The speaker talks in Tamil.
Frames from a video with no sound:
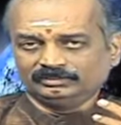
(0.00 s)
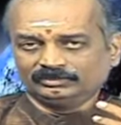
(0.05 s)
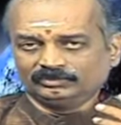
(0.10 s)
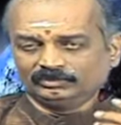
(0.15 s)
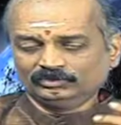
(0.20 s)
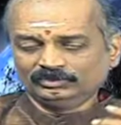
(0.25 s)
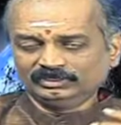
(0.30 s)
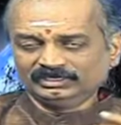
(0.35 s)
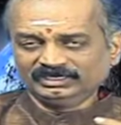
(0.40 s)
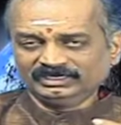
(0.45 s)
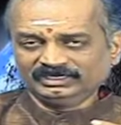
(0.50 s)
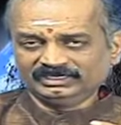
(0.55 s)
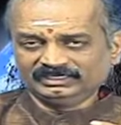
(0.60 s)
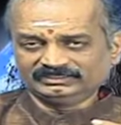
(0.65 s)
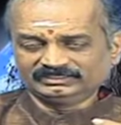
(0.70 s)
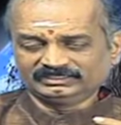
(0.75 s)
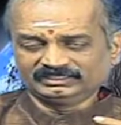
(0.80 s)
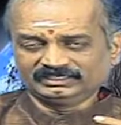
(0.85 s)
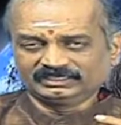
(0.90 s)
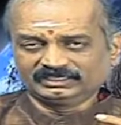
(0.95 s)
ரோஹிணி
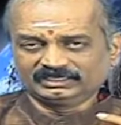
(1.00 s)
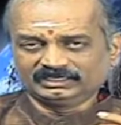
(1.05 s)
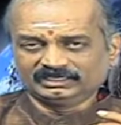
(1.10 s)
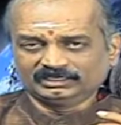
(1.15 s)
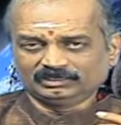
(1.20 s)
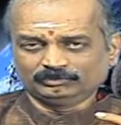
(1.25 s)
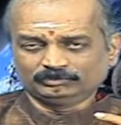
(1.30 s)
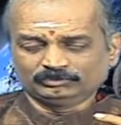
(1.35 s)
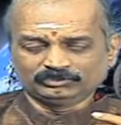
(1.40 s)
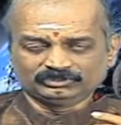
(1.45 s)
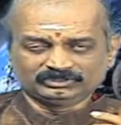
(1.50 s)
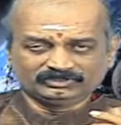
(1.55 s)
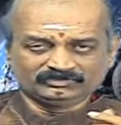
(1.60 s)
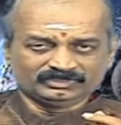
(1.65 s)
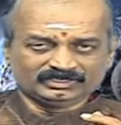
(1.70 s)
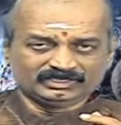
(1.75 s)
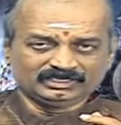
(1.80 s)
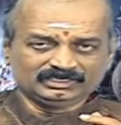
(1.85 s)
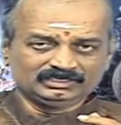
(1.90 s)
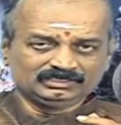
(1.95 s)
நட்சத்திரக்காரர்களை
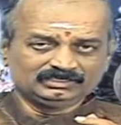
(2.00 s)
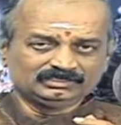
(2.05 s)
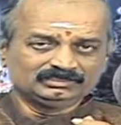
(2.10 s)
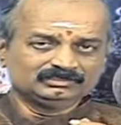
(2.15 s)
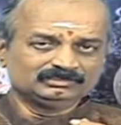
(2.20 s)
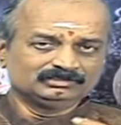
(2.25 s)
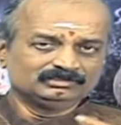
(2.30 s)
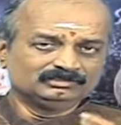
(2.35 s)
பொறுத்தவரையில்